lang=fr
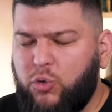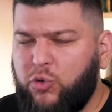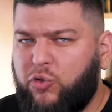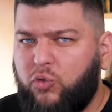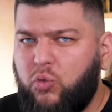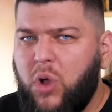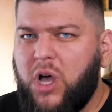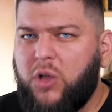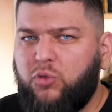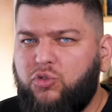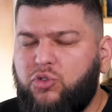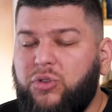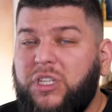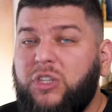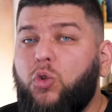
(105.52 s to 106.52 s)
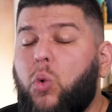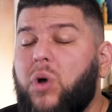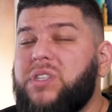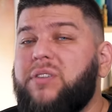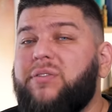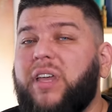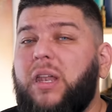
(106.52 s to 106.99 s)
le soir du jeudi
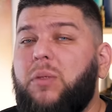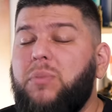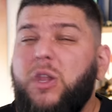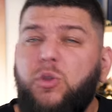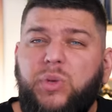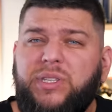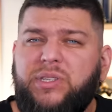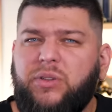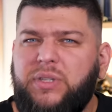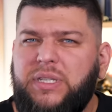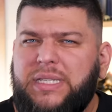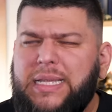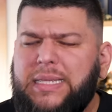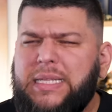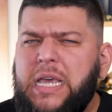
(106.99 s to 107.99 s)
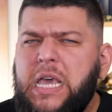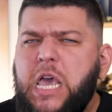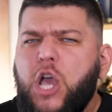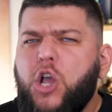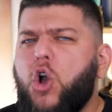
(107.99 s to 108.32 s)
3 avril 1817